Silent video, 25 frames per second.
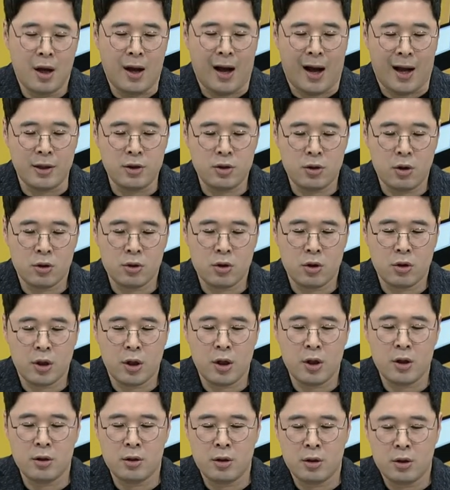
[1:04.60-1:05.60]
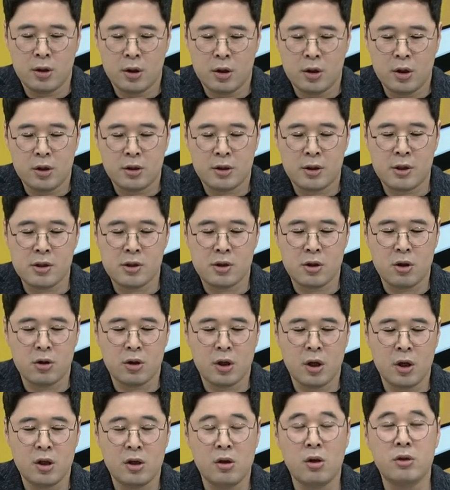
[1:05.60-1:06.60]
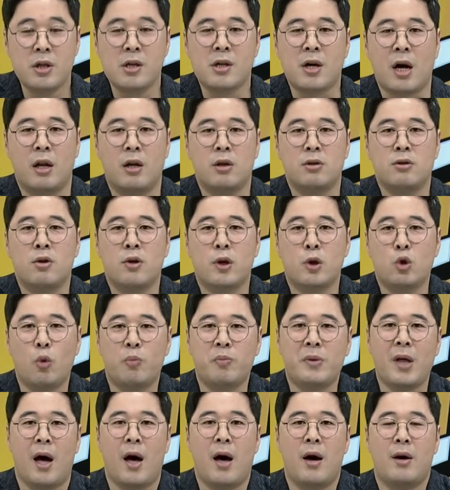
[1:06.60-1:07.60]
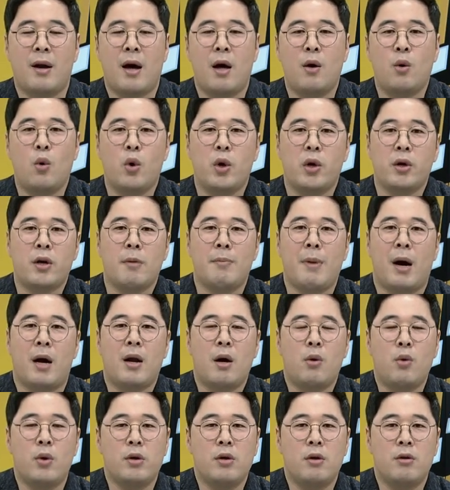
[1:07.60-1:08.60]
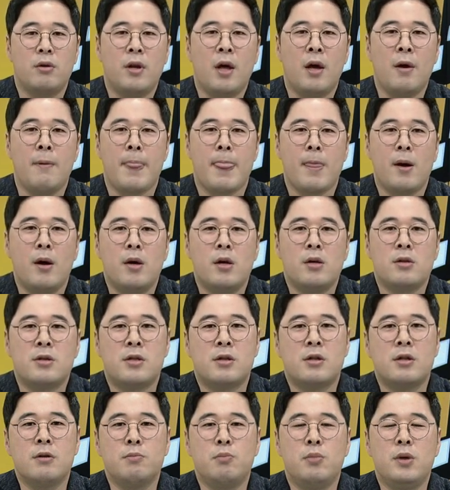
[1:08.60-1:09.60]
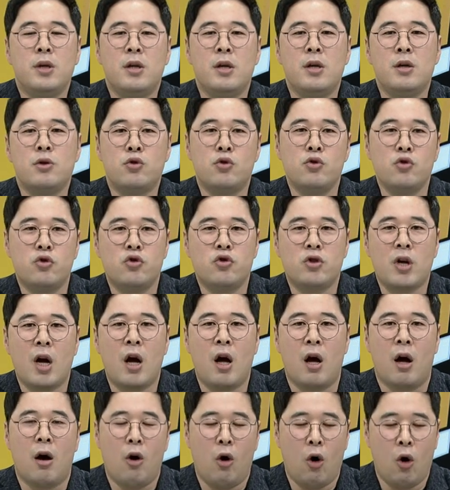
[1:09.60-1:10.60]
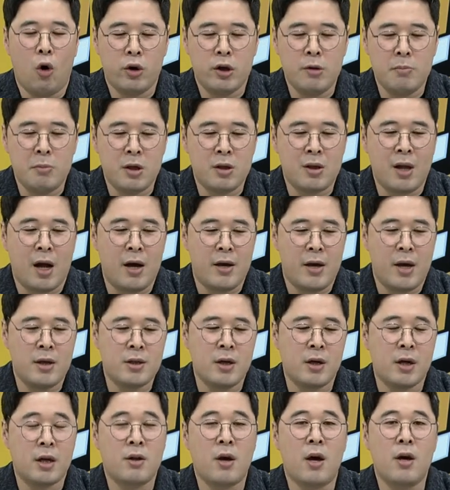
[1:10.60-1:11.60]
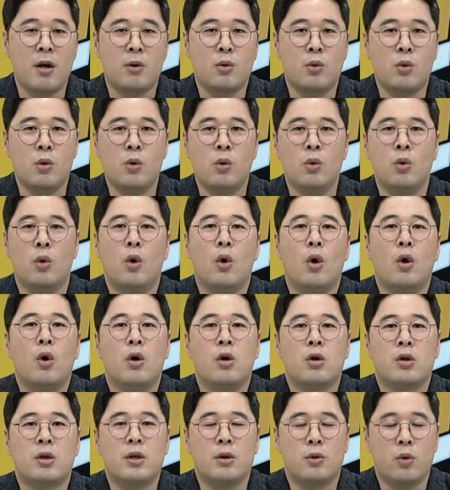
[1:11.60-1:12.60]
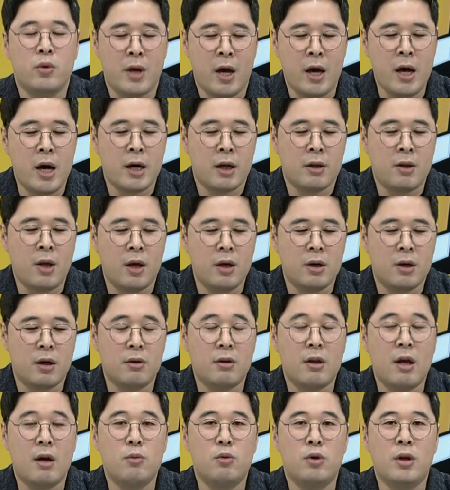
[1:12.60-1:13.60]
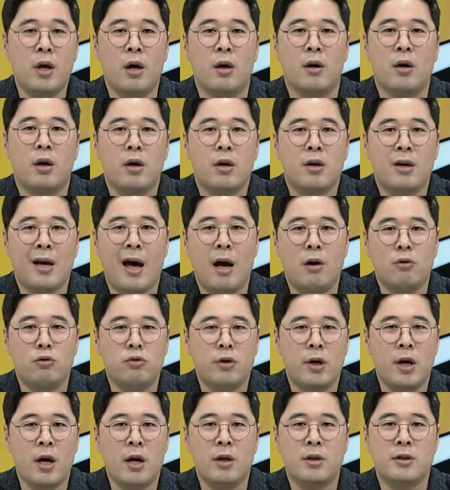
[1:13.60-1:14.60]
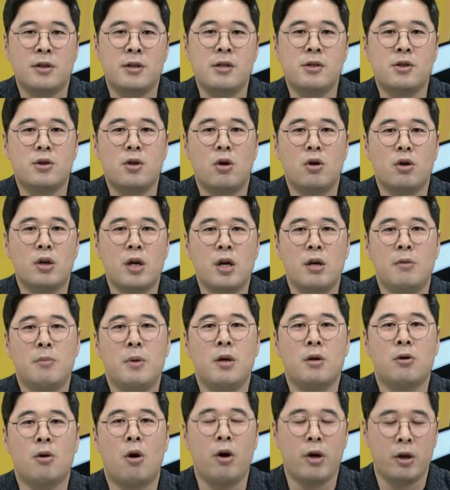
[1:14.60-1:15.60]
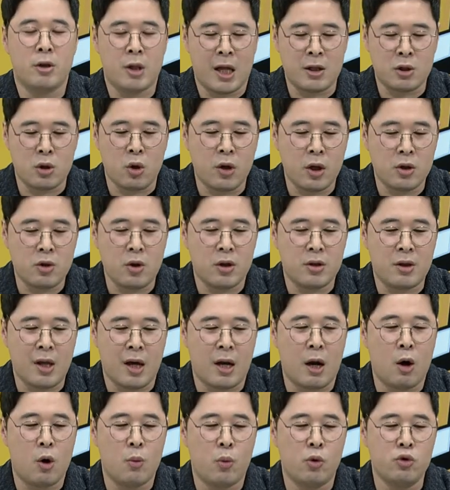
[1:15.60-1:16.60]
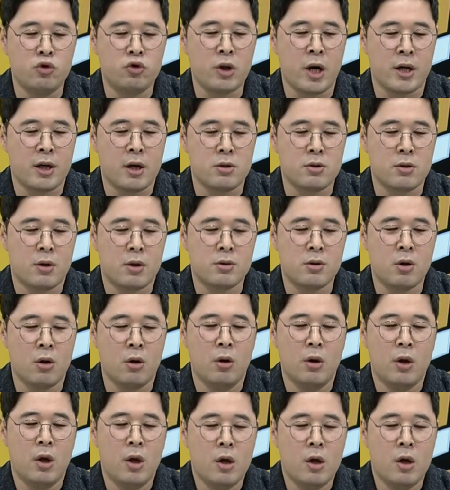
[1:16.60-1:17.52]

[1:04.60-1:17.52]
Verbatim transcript: 안정적인 실적이 이어질 가능성이 높다라고 이렇게 말하고 있는데 지금 미리 수주가 어, 이미 다 예상이 돼 있고 그리고 예약이 돼 있기 때문에 향후에 실적이 이미 거의 다 정해져 있다라고 볼 수가 있겠죠. 그래서